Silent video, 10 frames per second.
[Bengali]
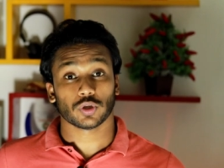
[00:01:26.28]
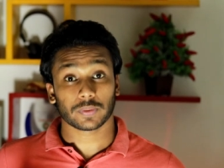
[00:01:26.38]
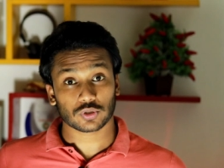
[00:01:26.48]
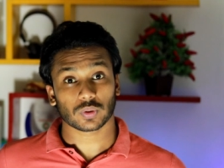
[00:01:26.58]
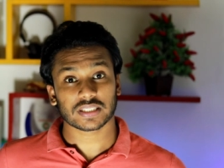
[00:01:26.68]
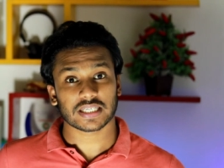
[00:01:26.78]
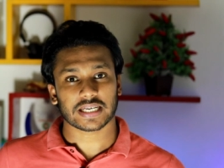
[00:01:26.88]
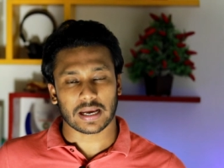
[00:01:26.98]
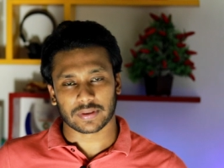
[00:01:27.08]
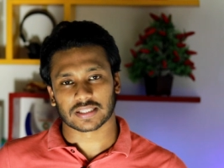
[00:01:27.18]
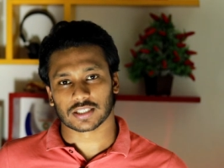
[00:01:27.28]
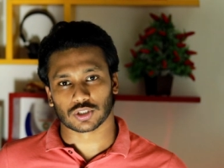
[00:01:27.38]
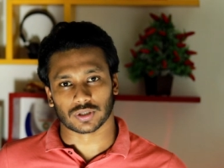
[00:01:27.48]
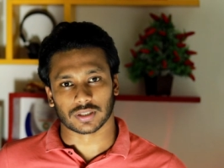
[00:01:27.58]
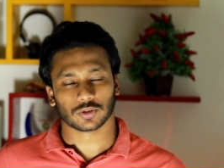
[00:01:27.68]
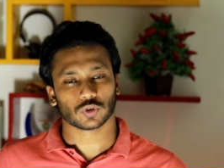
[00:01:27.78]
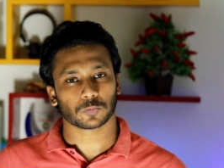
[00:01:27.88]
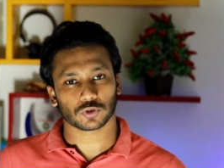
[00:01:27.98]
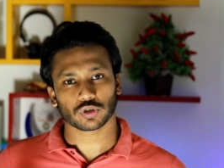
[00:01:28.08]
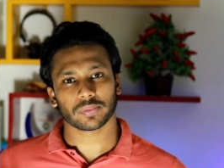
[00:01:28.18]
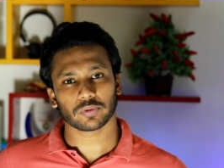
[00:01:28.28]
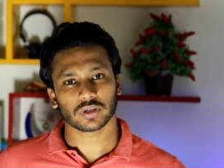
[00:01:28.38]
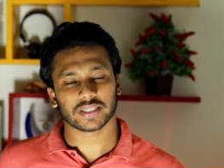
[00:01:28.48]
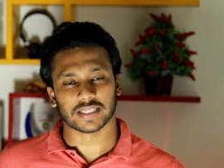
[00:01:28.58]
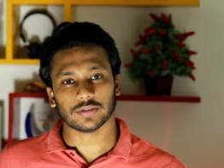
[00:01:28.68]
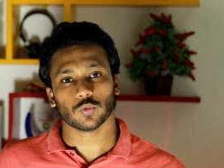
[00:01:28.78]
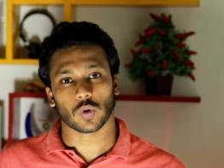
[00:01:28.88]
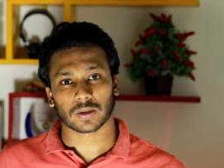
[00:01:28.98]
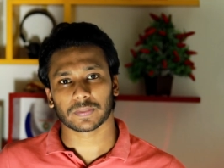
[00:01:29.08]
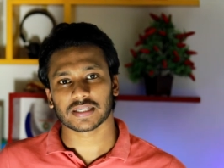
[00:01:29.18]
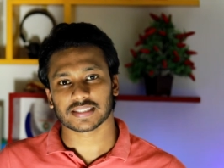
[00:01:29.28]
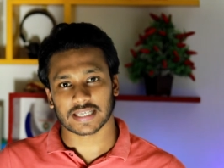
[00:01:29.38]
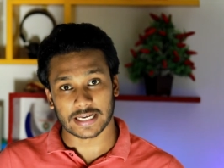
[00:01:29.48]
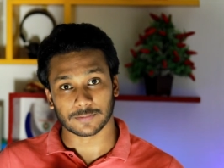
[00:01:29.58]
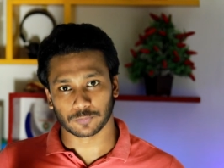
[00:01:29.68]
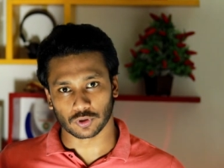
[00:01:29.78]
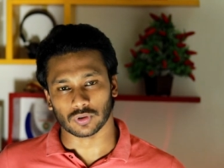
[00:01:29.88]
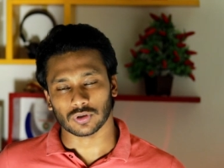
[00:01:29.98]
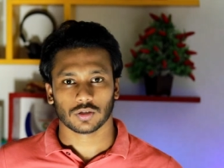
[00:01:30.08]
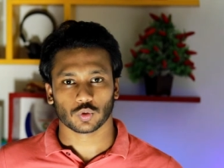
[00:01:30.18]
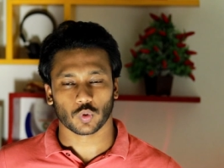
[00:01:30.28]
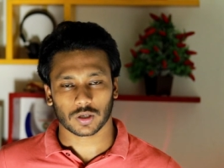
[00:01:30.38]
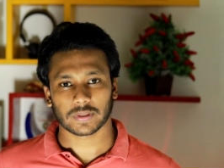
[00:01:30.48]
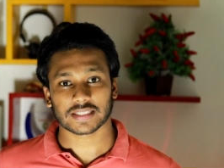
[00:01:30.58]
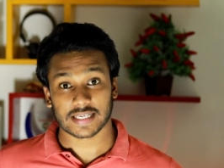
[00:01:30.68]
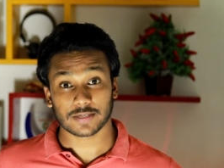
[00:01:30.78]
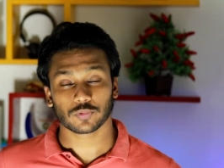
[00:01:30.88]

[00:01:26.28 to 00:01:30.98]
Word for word: তো এবার চলে যাই ক্যামেরা সেকশনে তো প্রথমেই বলে নেই ওয়ান প্লাস এইট প্রো তো ওয়ান প্লাস এইট